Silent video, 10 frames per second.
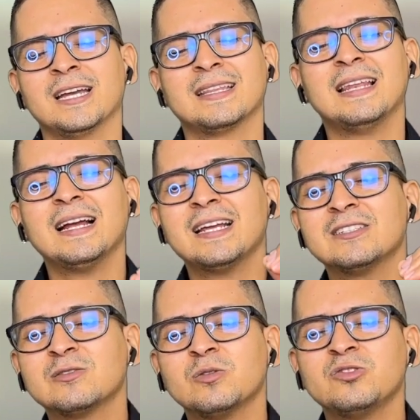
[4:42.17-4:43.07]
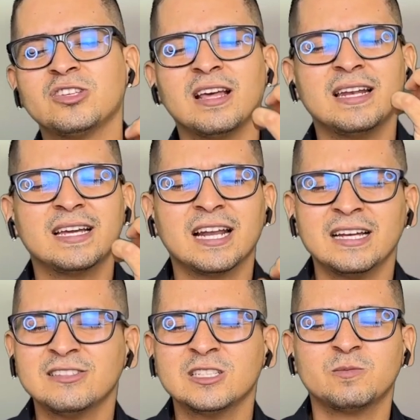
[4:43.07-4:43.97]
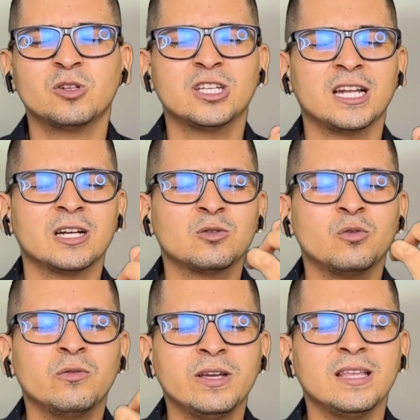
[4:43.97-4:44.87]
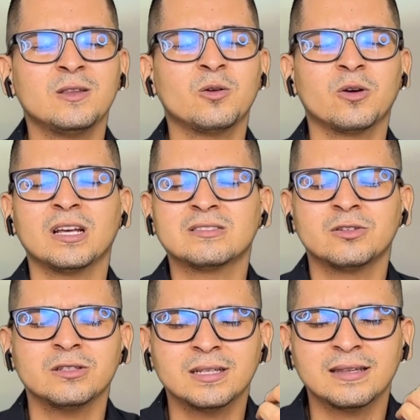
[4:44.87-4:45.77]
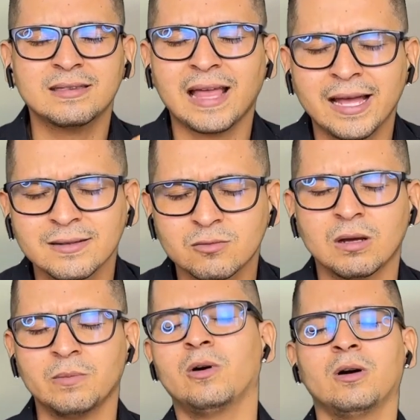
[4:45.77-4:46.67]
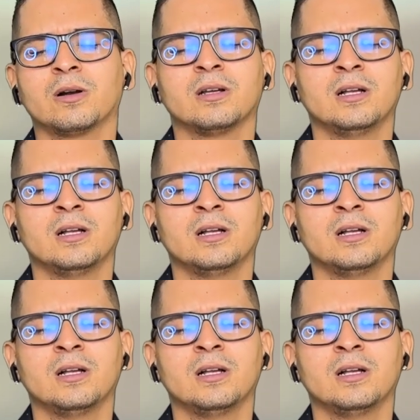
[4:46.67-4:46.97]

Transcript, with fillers: Dile a Jesús y dale gracias por llenar tu vida y tu corazón de tanto amor.